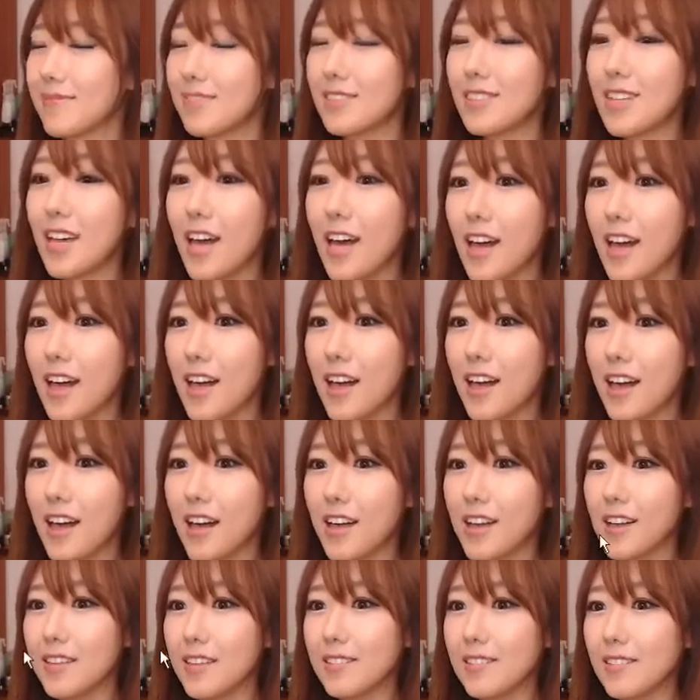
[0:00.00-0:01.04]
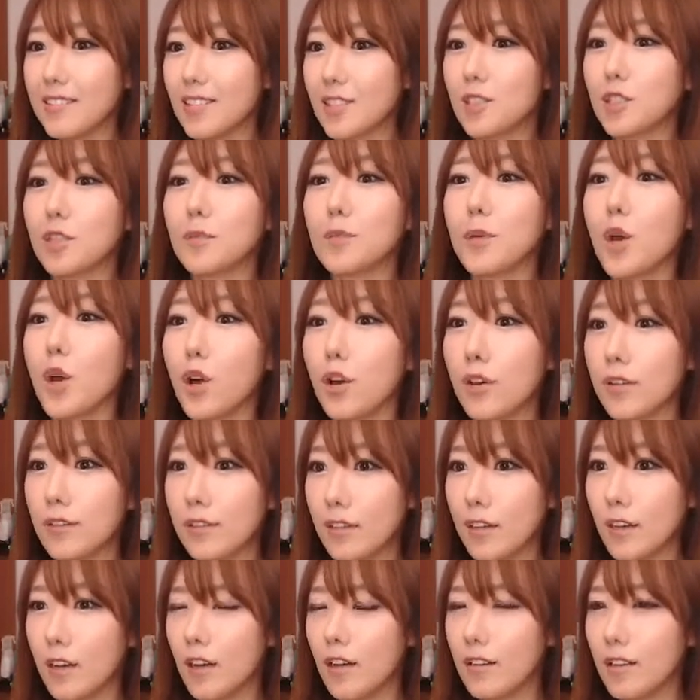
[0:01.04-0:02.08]
자, 자 그러면
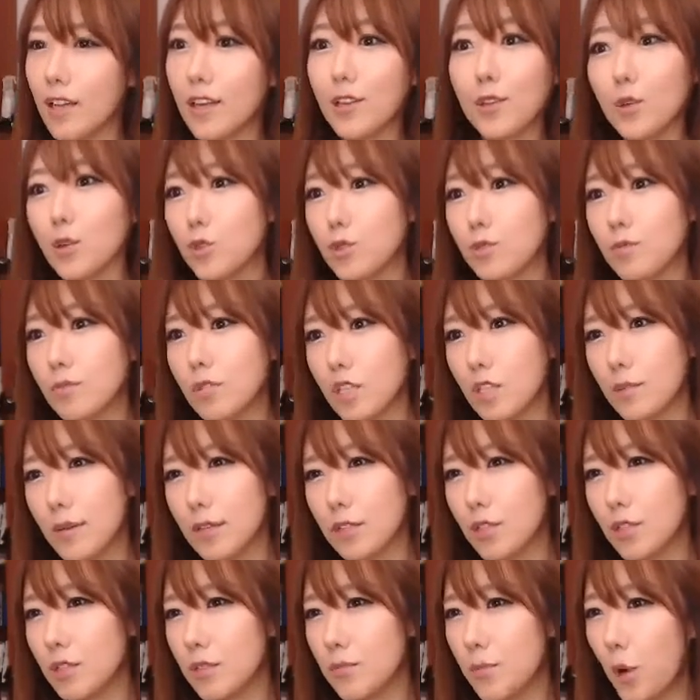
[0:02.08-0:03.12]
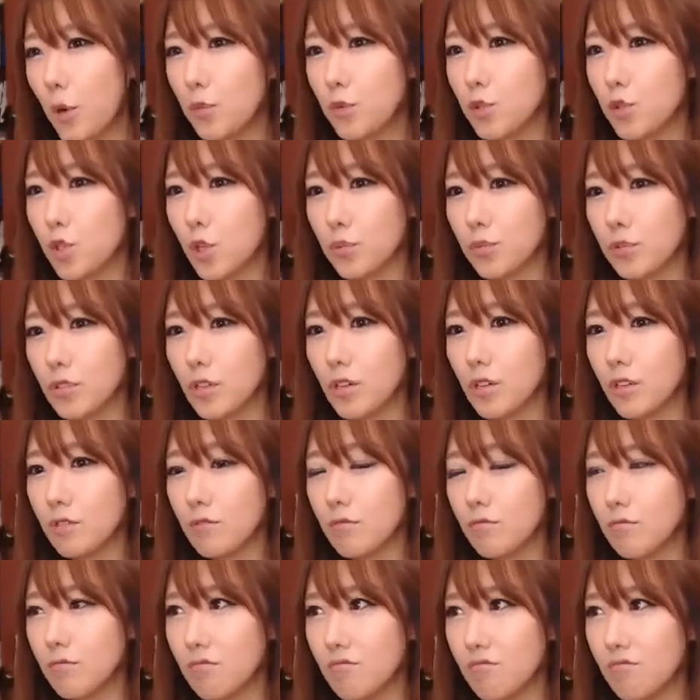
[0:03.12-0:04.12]
야 너 요즘 팀에서는 별 문제 없어?